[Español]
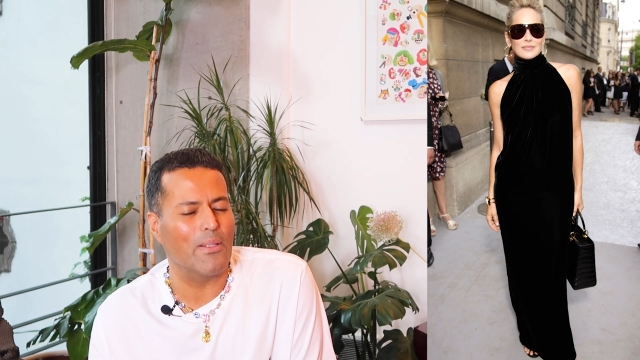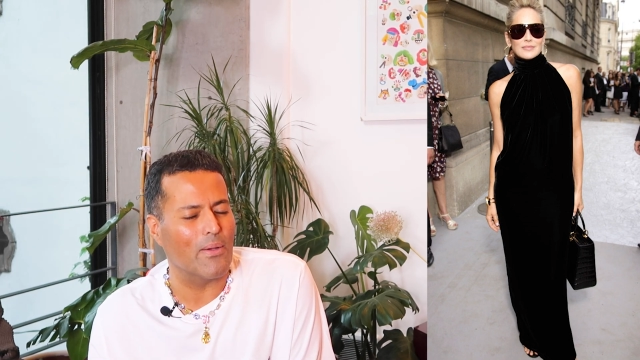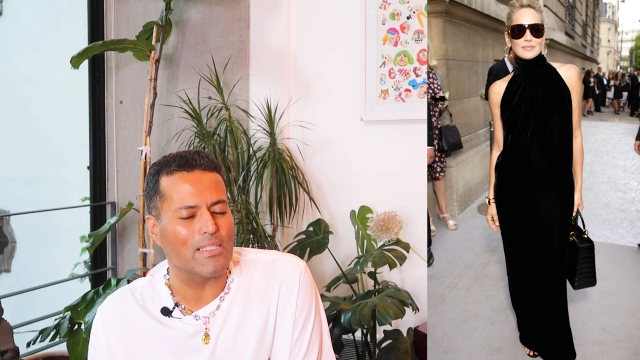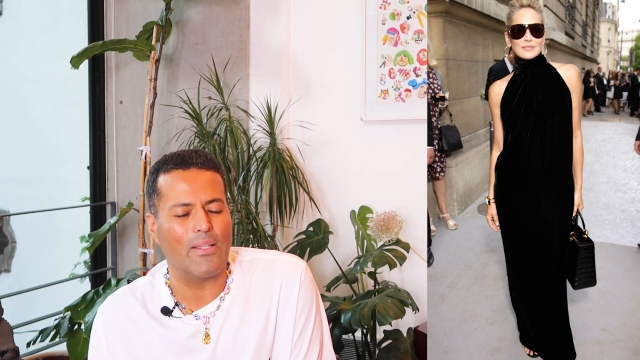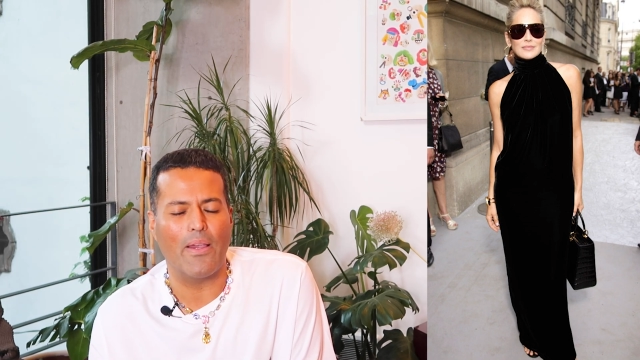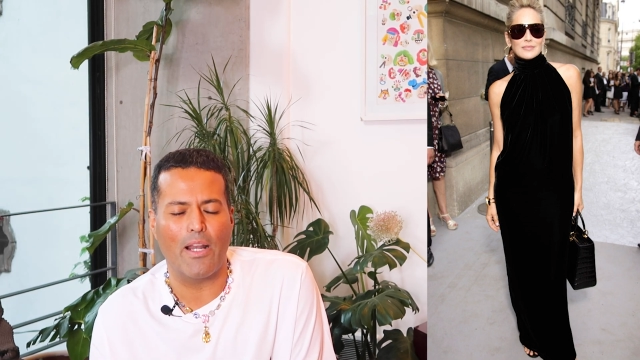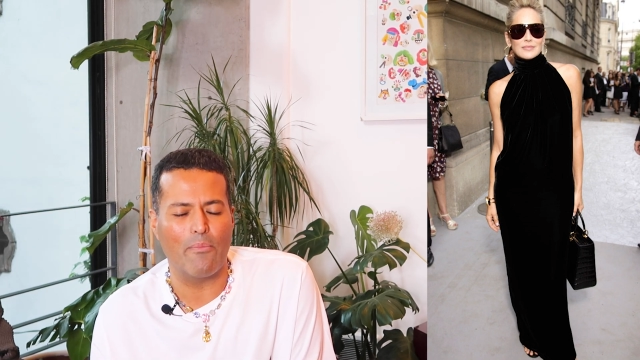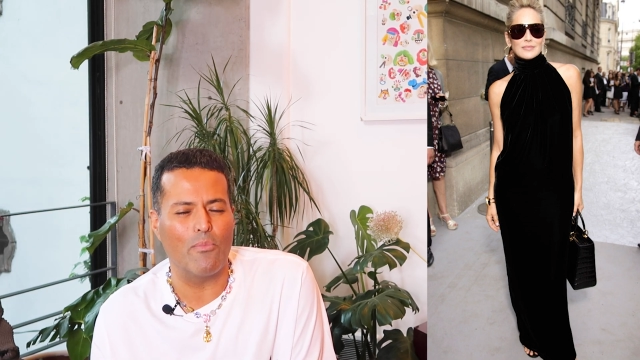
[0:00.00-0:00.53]
te
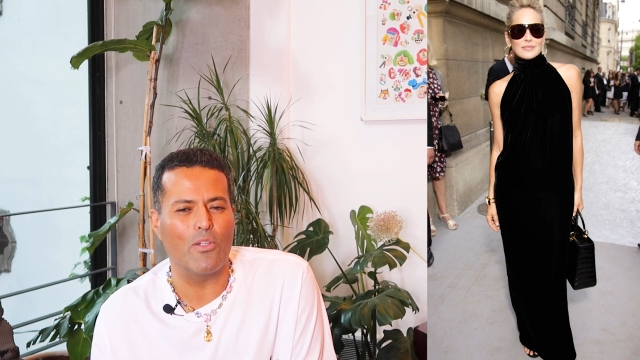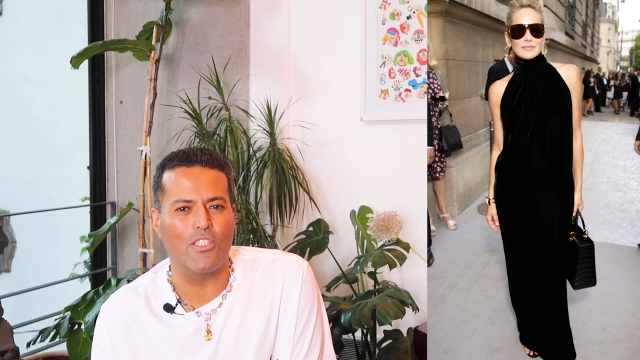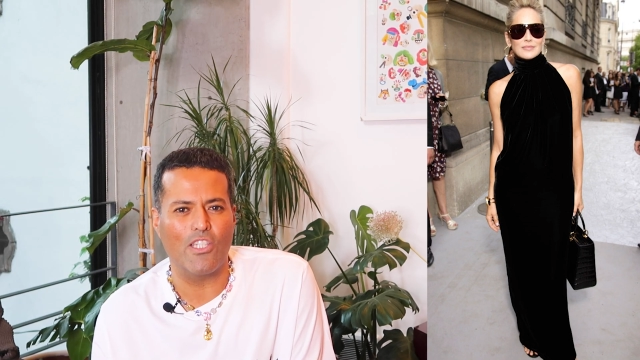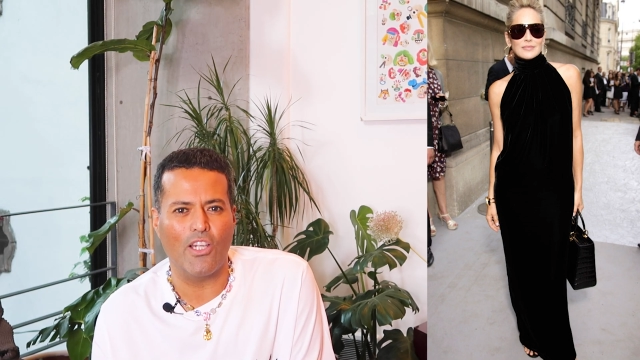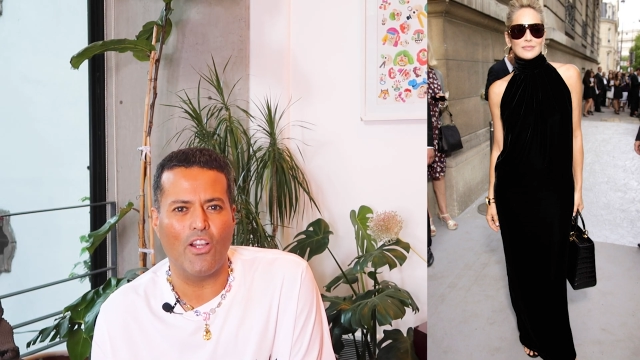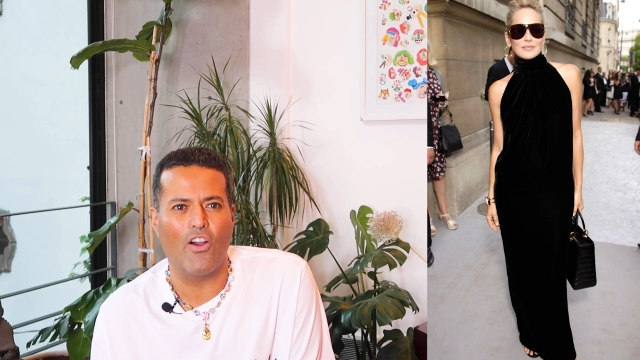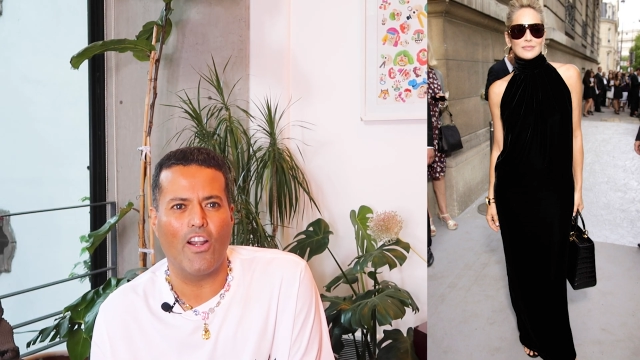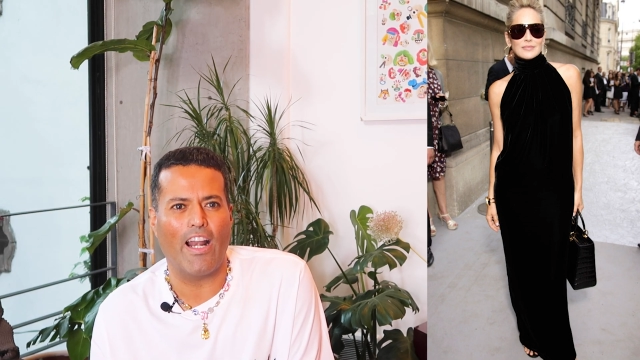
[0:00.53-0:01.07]
vas a ver muy
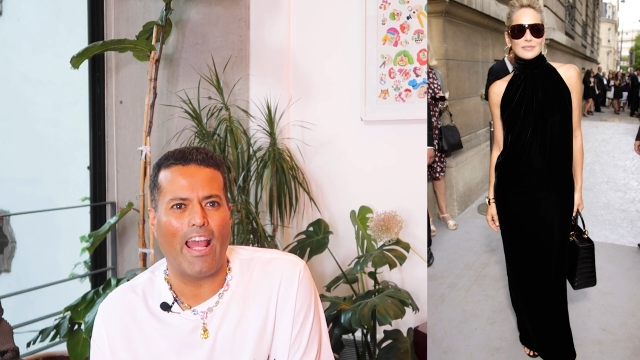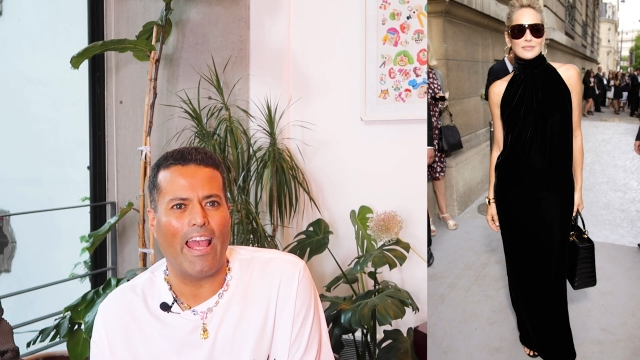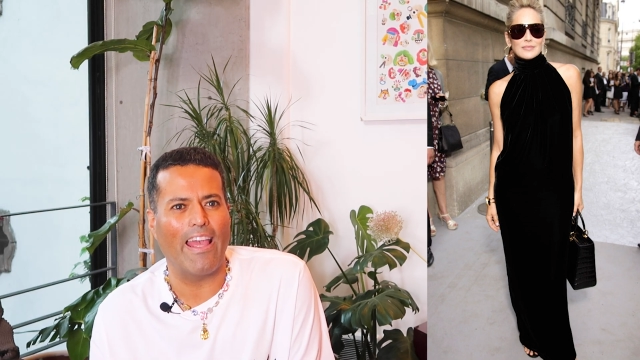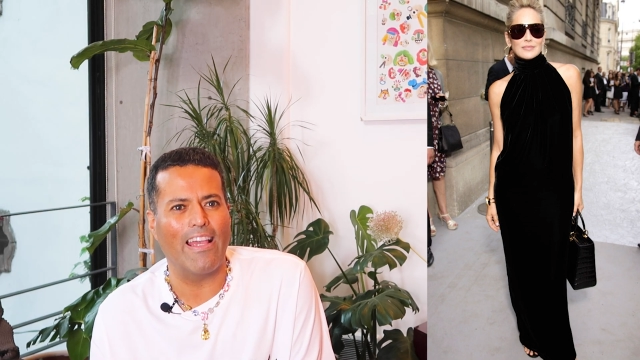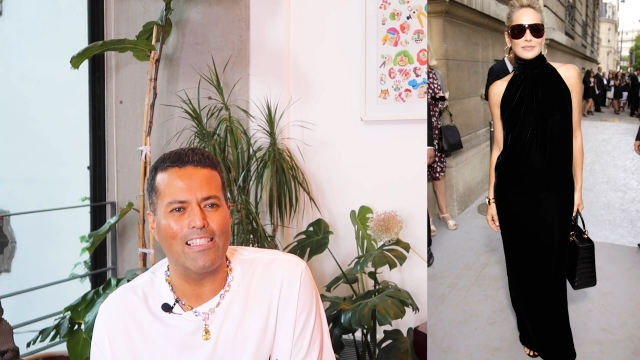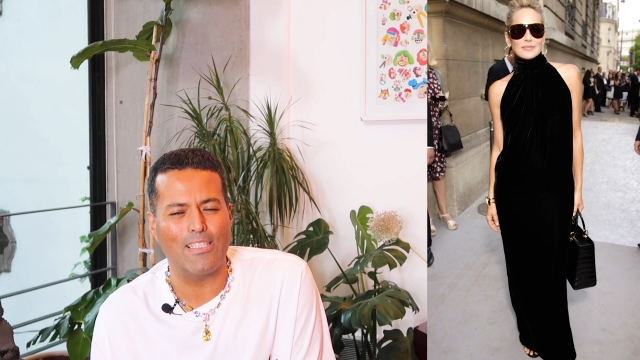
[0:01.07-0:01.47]
chingona.